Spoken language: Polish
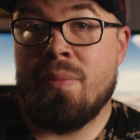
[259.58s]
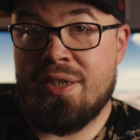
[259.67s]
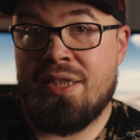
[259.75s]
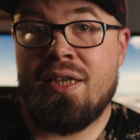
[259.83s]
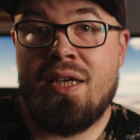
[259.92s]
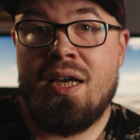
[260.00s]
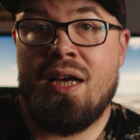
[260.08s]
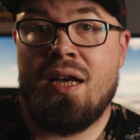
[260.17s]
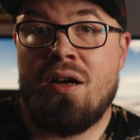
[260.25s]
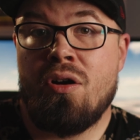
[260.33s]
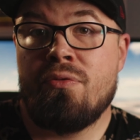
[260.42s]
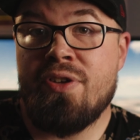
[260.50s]

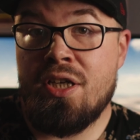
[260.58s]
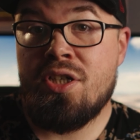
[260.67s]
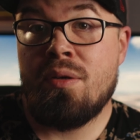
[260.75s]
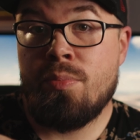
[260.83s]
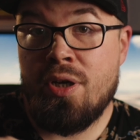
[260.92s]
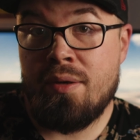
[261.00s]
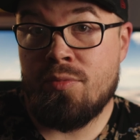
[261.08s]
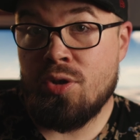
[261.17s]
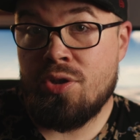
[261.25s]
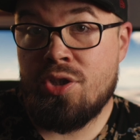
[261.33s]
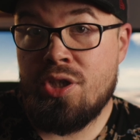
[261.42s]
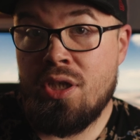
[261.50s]
Bateria o większej
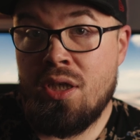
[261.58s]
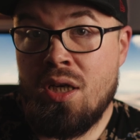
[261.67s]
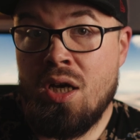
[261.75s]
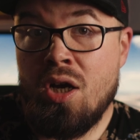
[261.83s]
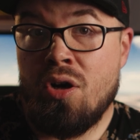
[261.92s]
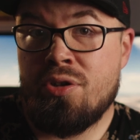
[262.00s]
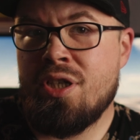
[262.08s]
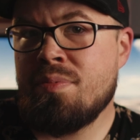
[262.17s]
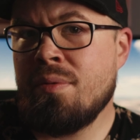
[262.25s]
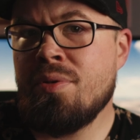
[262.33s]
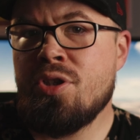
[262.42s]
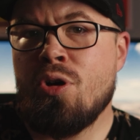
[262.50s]
pojemności, chociaż
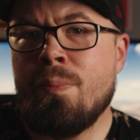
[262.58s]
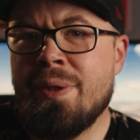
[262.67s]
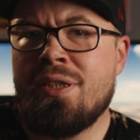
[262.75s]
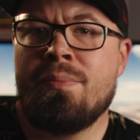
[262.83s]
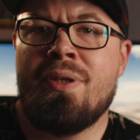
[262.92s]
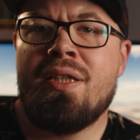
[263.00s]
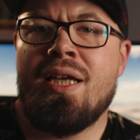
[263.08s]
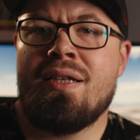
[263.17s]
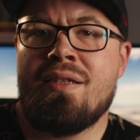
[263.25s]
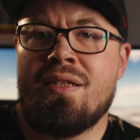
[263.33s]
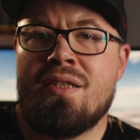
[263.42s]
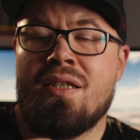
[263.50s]
ma być
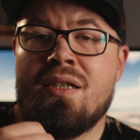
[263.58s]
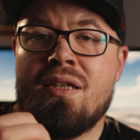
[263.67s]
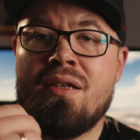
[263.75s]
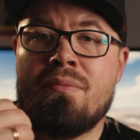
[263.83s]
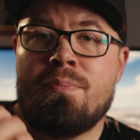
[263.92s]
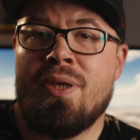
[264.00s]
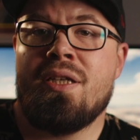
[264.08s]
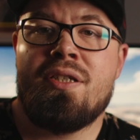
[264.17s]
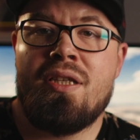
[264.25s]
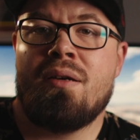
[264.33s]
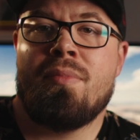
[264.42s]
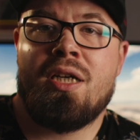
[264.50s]
kompatybilna z
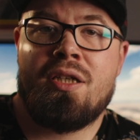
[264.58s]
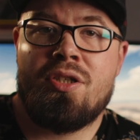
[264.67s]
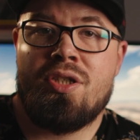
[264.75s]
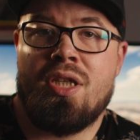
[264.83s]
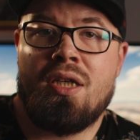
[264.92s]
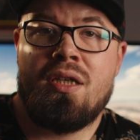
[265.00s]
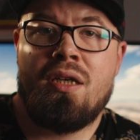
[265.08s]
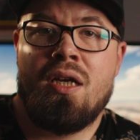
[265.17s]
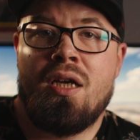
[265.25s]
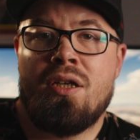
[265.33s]
5D y, Mark IV,